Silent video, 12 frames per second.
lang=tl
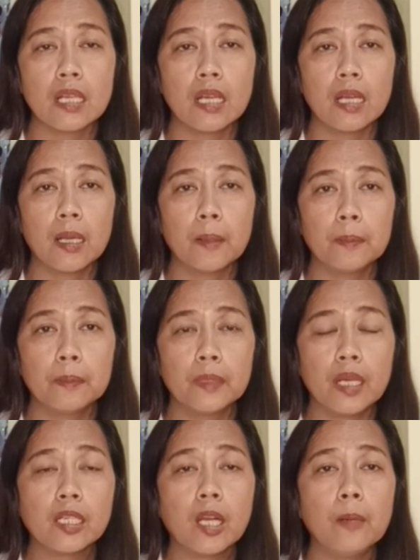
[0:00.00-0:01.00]
um,
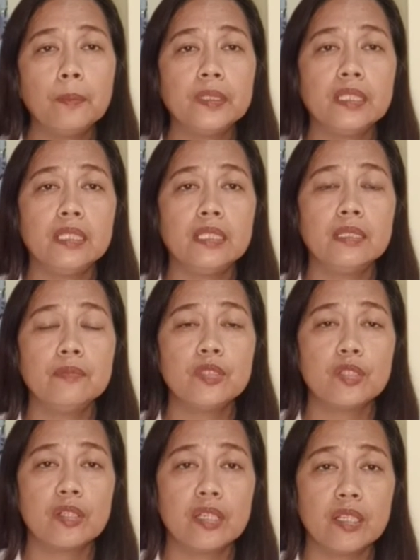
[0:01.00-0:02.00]
accompany them
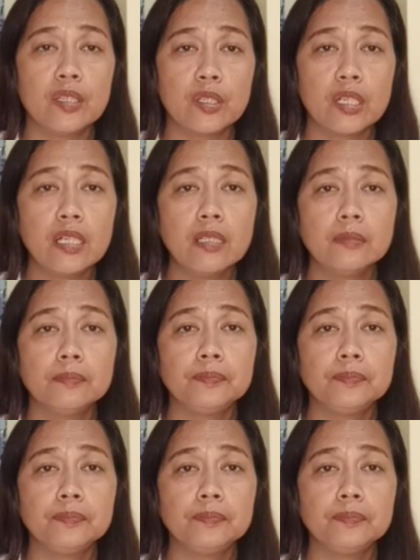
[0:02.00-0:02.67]
during their